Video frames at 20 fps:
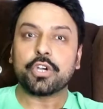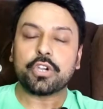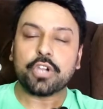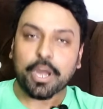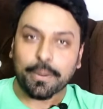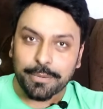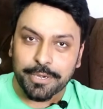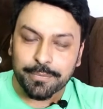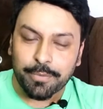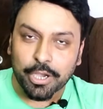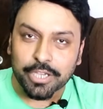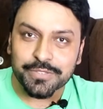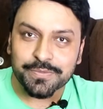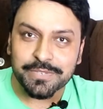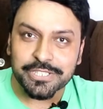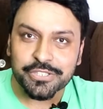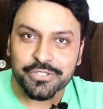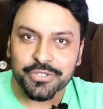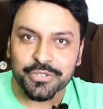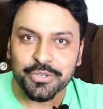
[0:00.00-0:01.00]
तो कमेंट बॉक्स
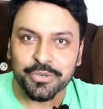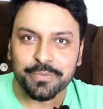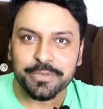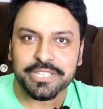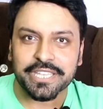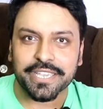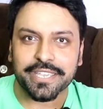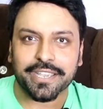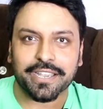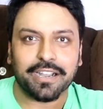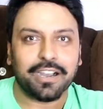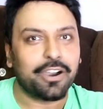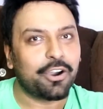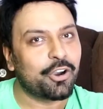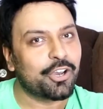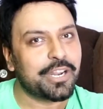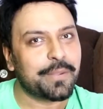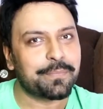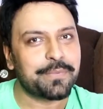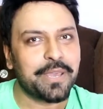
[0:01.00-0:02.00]
में जरूर बताइएगा
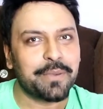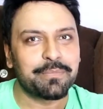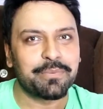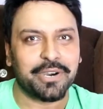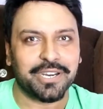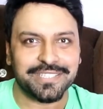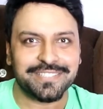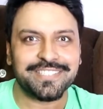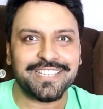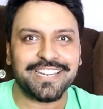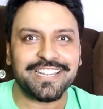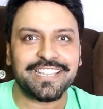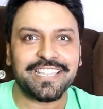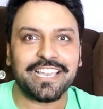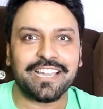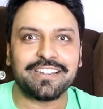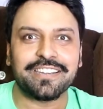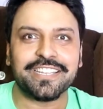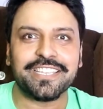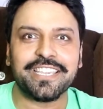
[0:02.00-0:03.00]
और अपना बहुत सारा
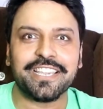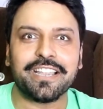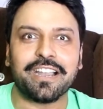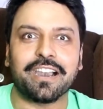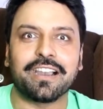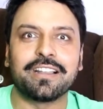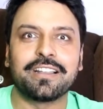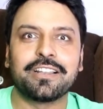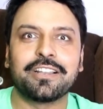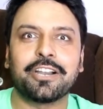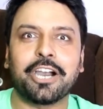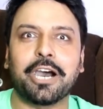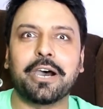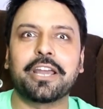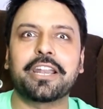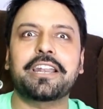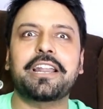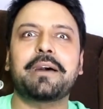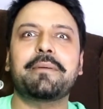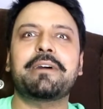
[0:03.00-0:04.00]
ख्याल रखिएगा
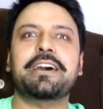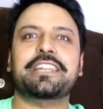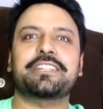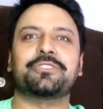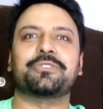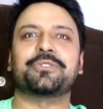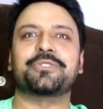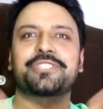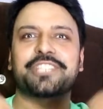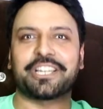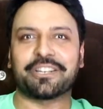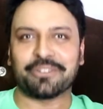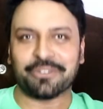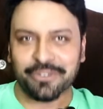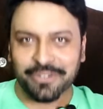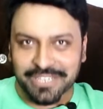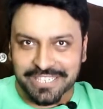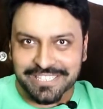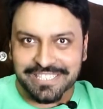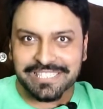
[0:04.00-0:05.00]
और हमारे दोनों चैनल
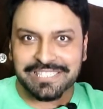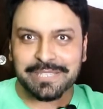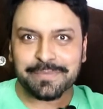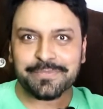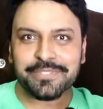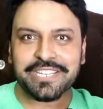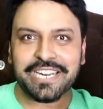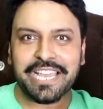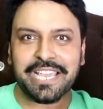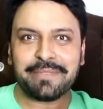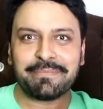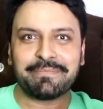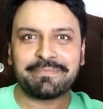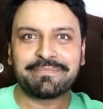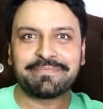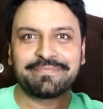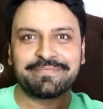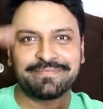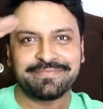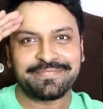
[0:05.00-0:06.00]
को कर दे सब्सक्राइब
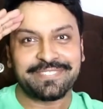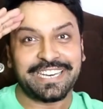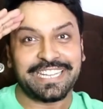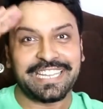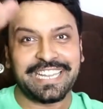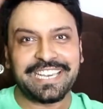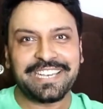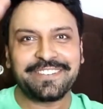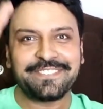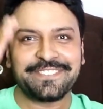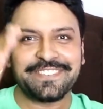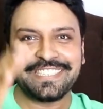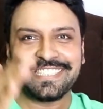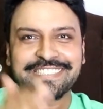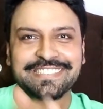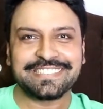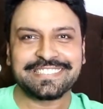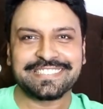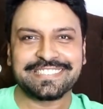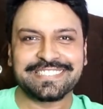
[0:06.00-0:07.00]
अल्लाह
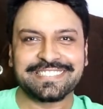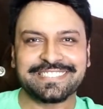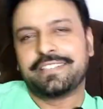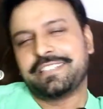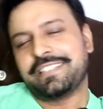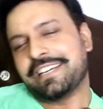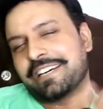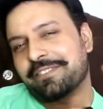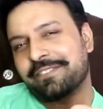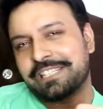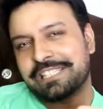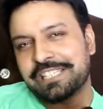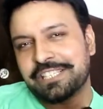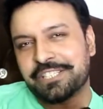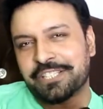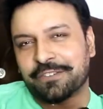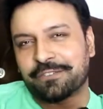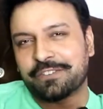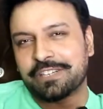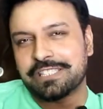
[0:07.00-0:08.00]
हाफिज यार वैसे
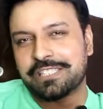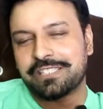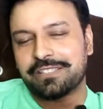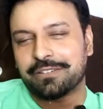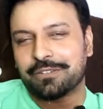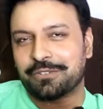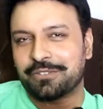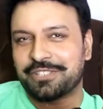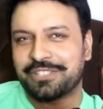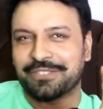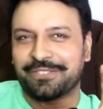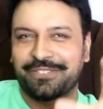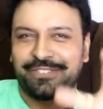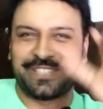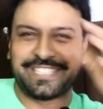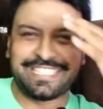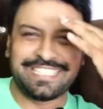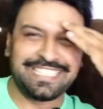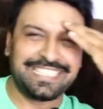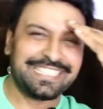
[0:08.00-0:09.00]
शफकत
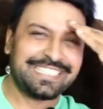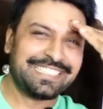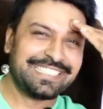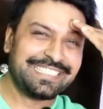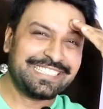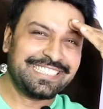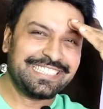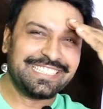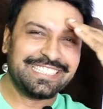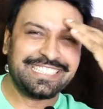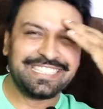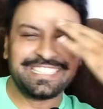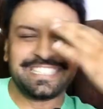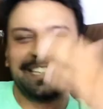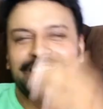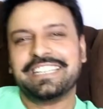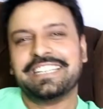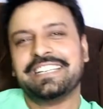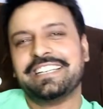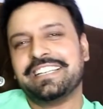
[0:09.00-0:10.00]

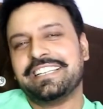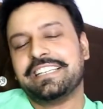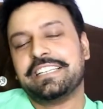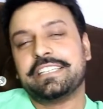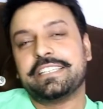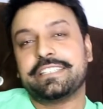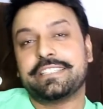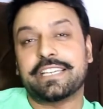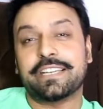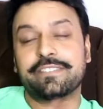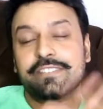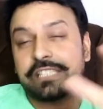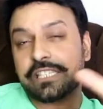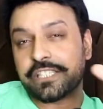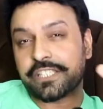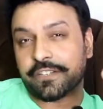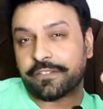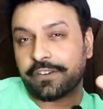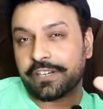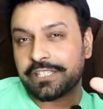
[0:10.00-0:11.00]
शफक यार
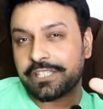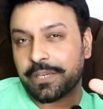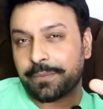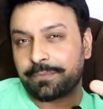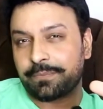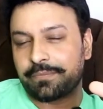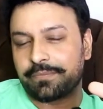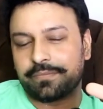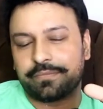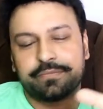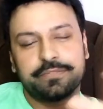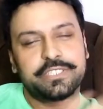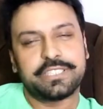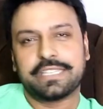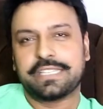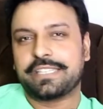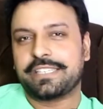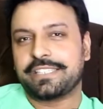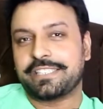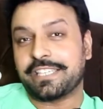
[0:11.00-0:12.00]
वैसे शफक जब
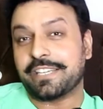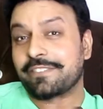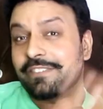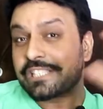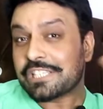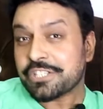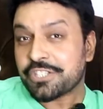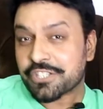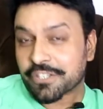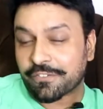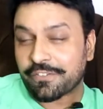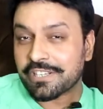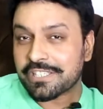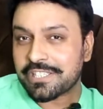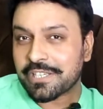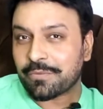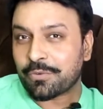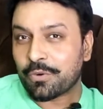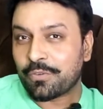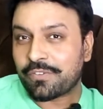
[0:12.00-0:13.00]
यार वैसे शफक
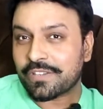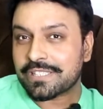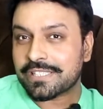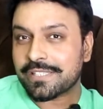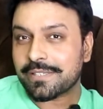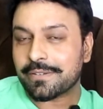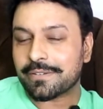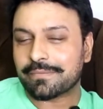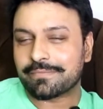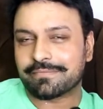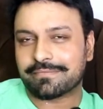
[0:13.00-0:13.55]
जब उल्फत के